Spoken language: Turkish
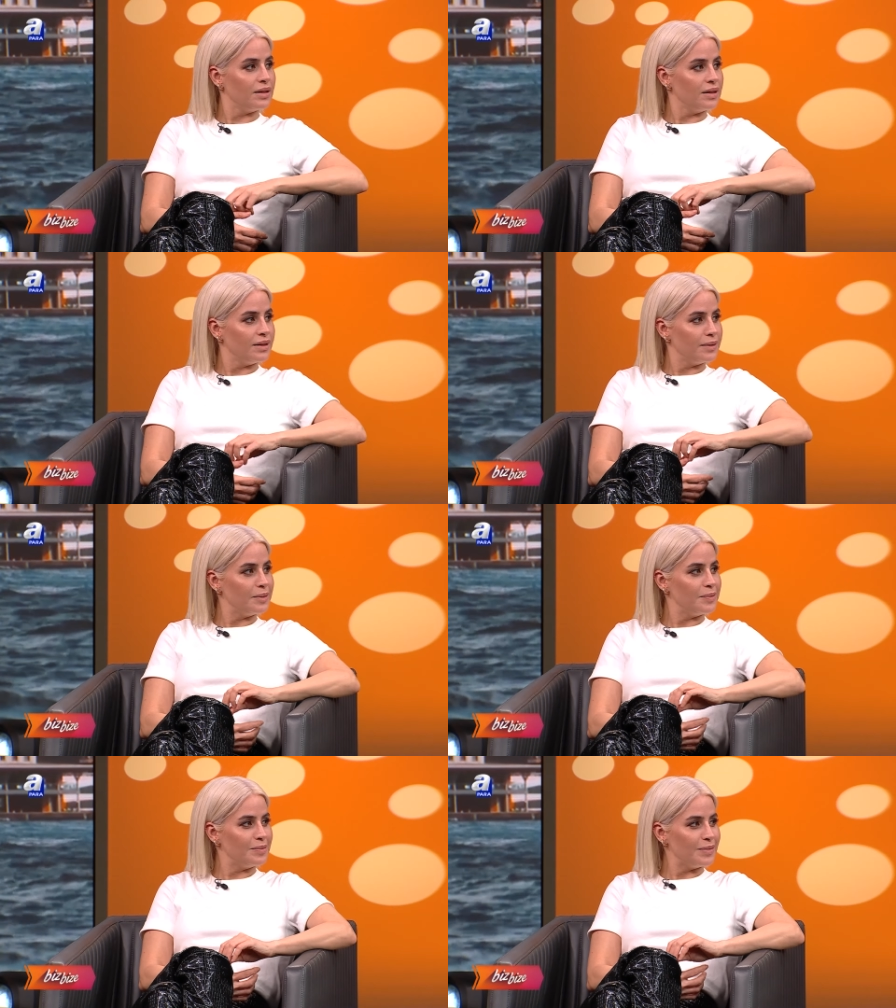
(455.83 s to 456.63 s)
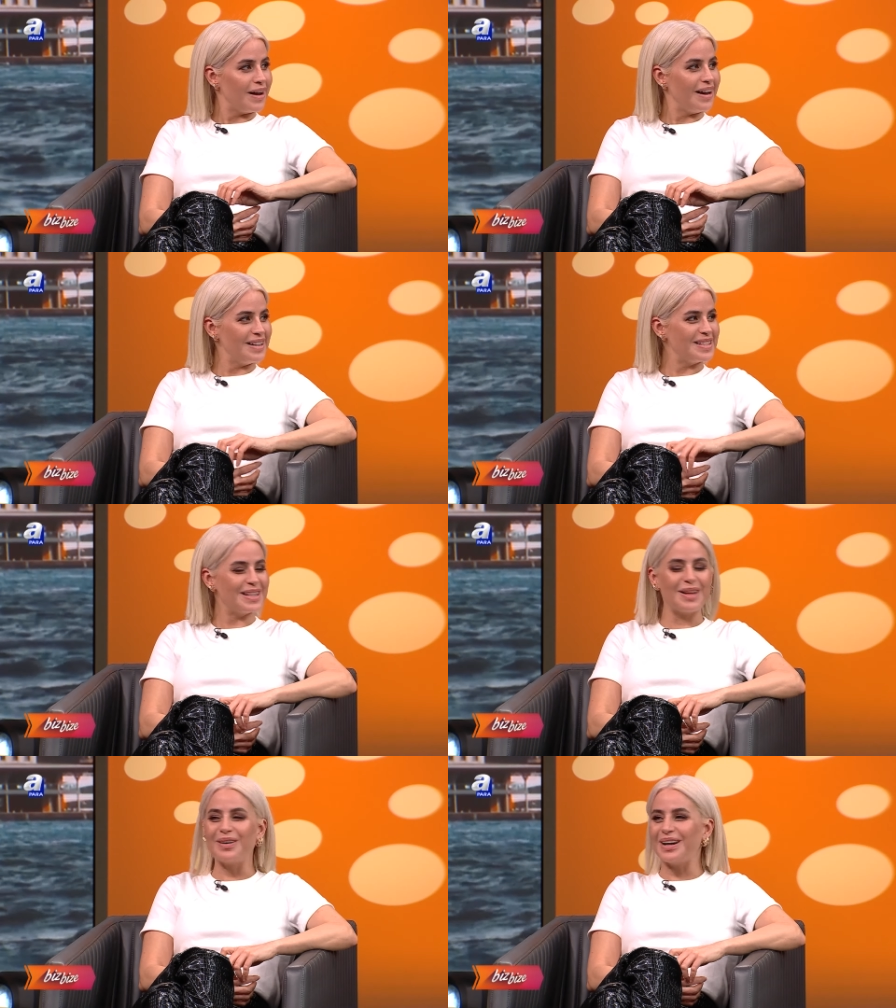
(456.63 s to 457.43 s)
E, evet,
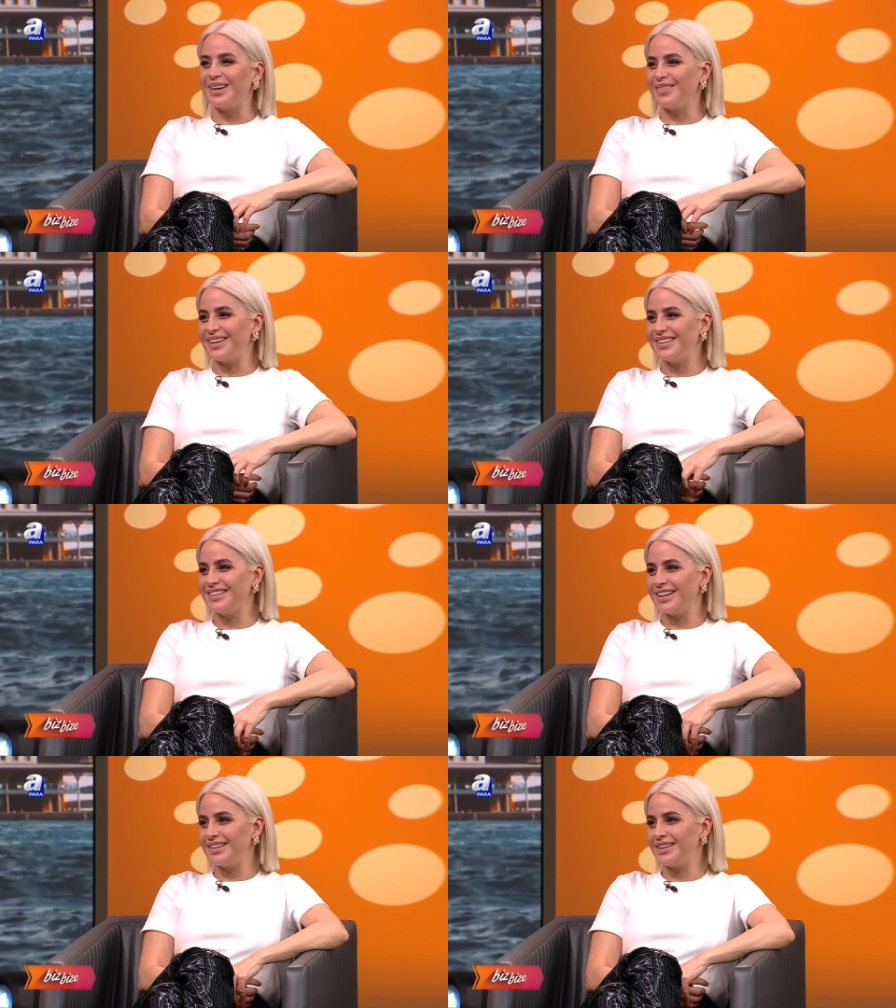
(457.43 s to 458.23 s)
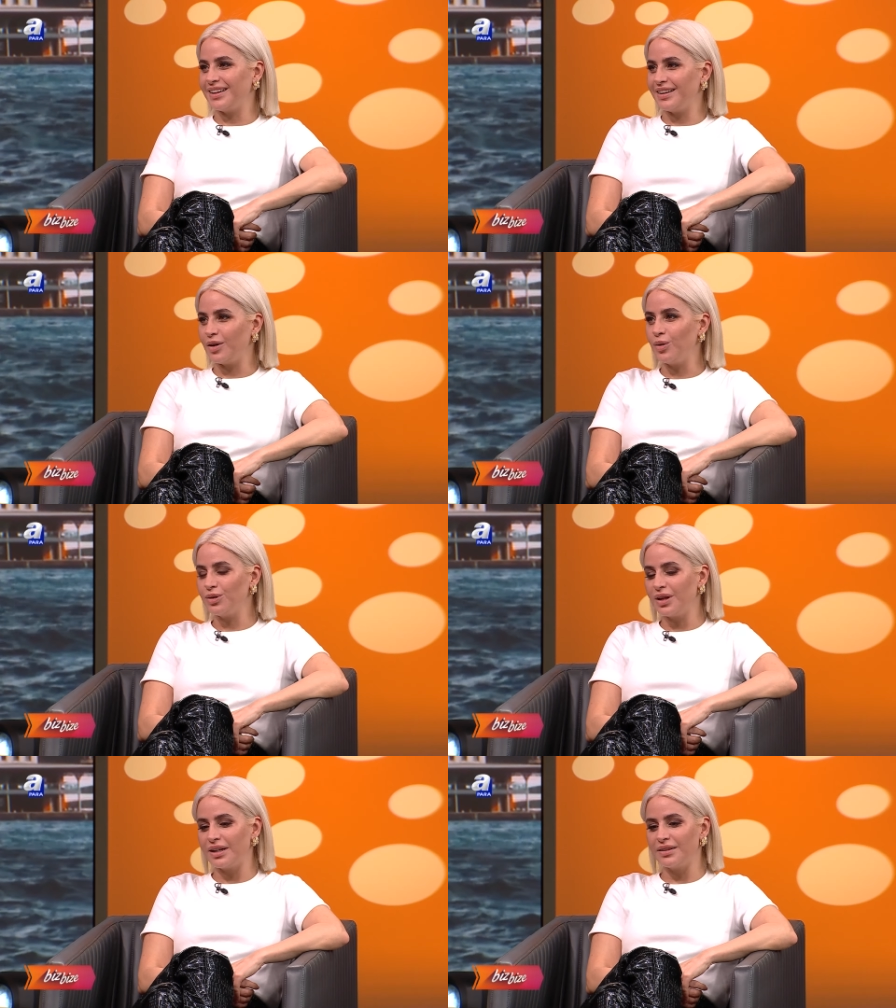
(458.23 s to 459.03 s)
ailesiyle evet. beraber Diren de
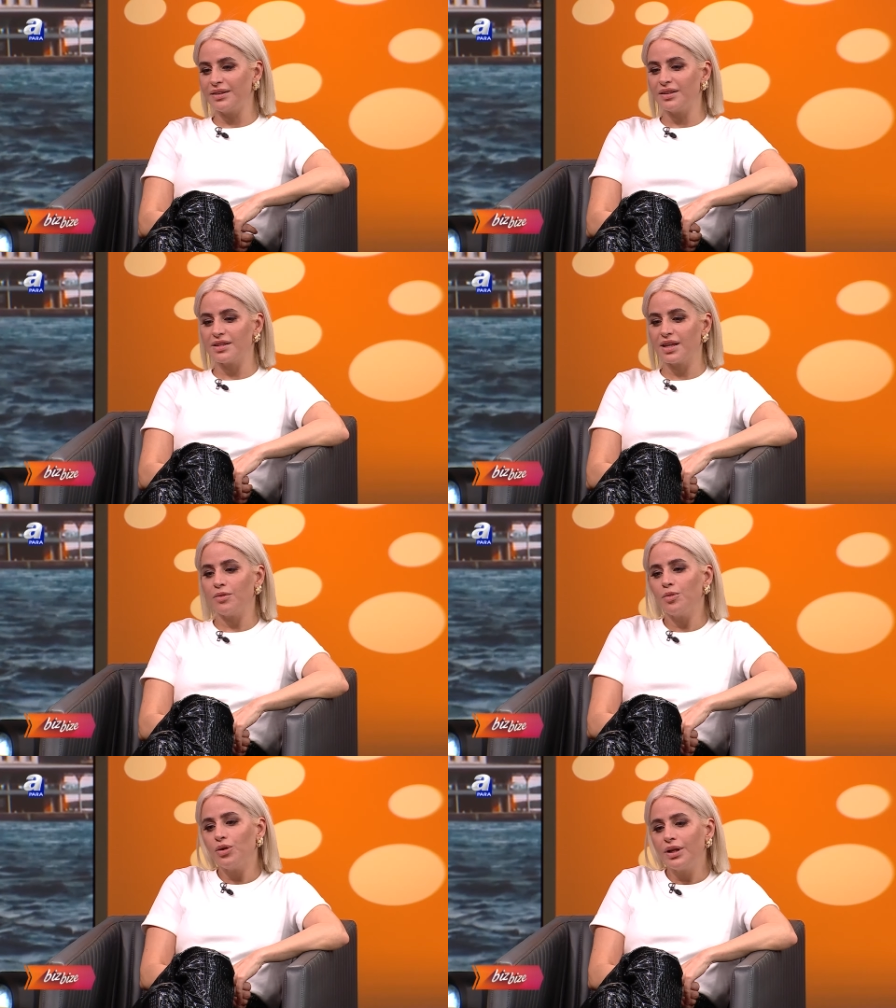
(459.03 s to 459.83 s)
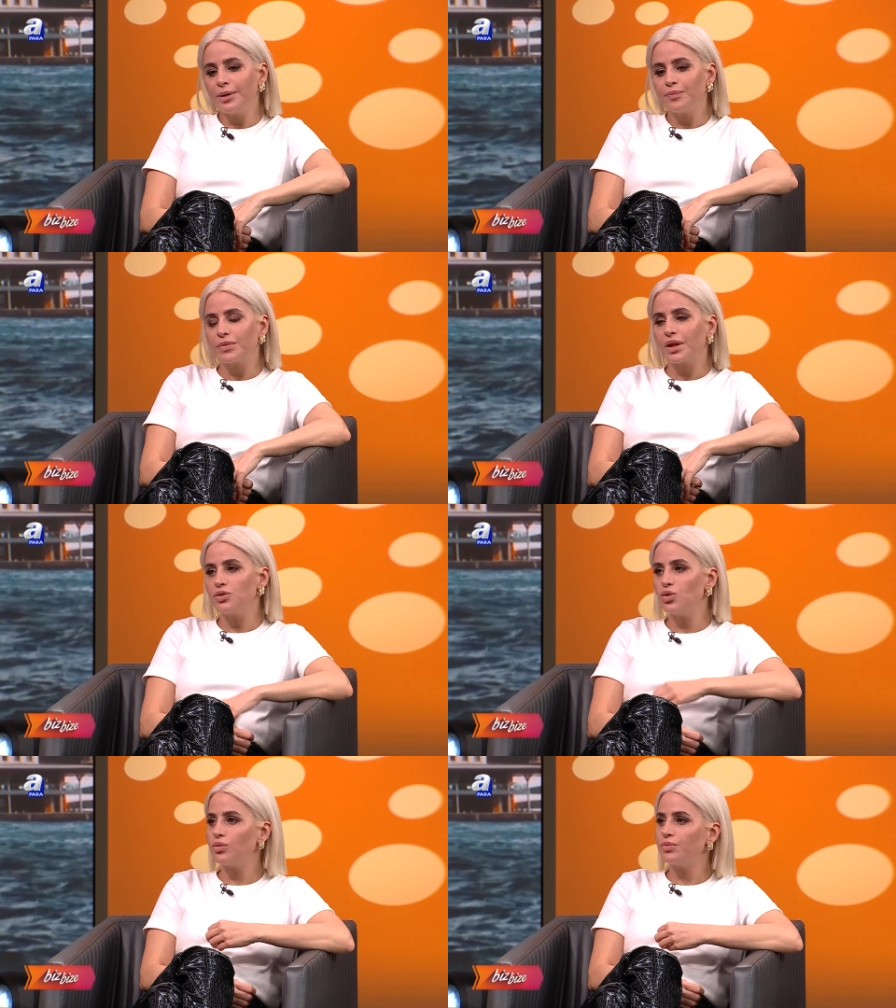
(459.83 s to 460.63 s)
oradaydı. Sev böyle
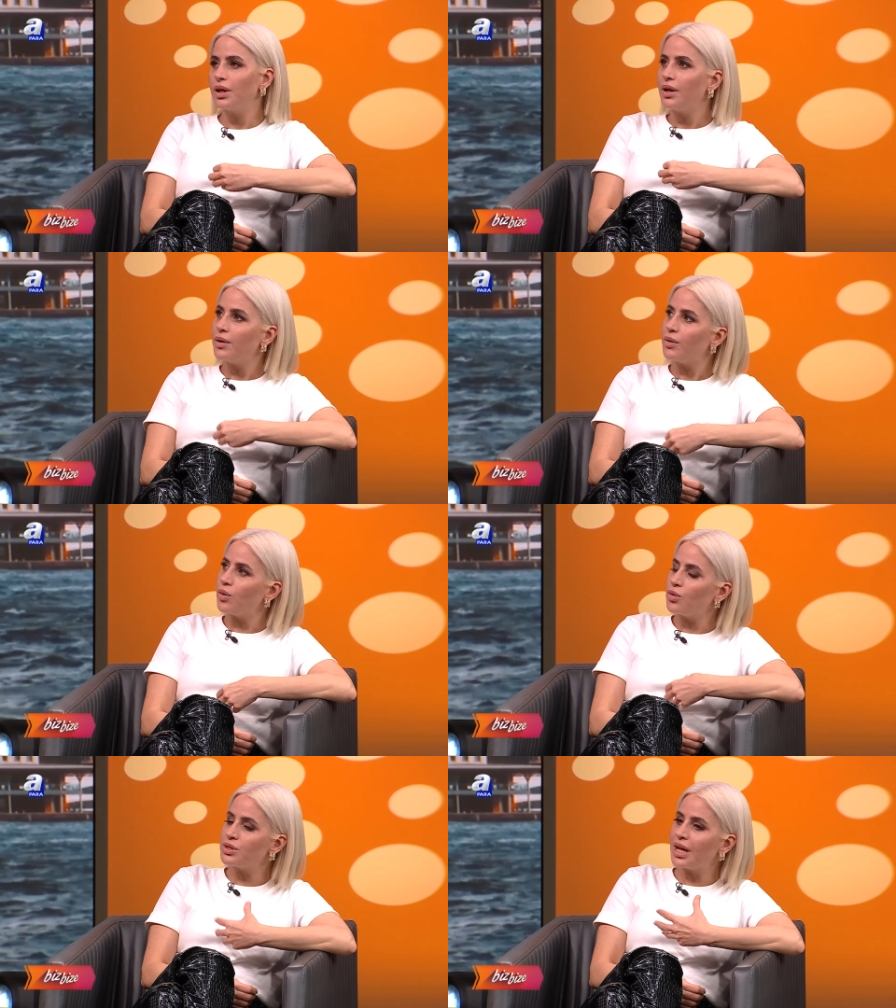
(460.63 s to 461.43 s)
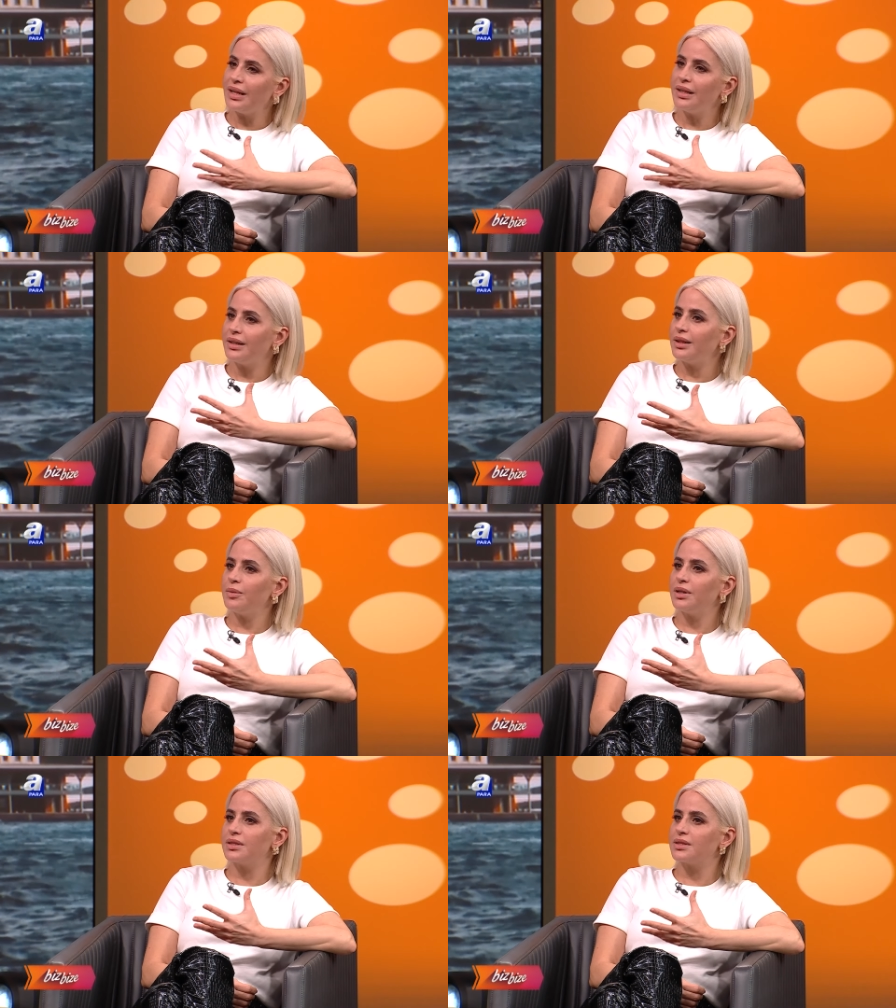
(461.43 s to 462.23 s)
çok özellikli
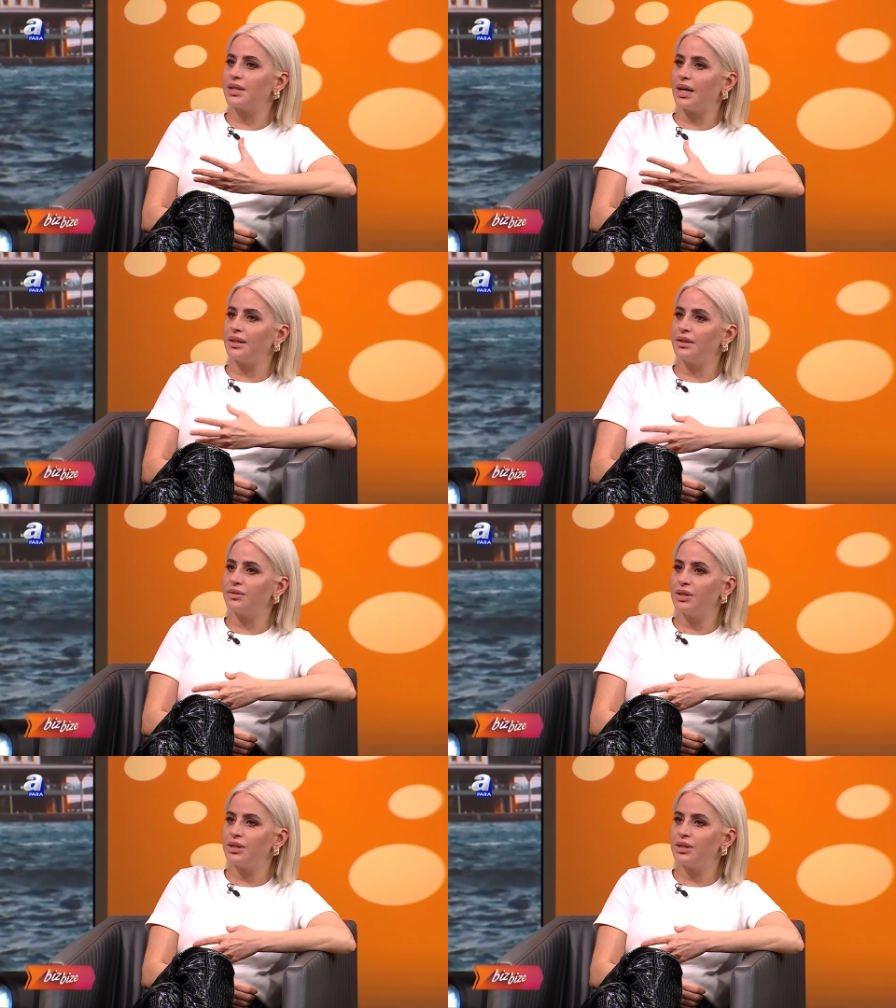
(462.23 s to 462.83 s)
bir kız yani.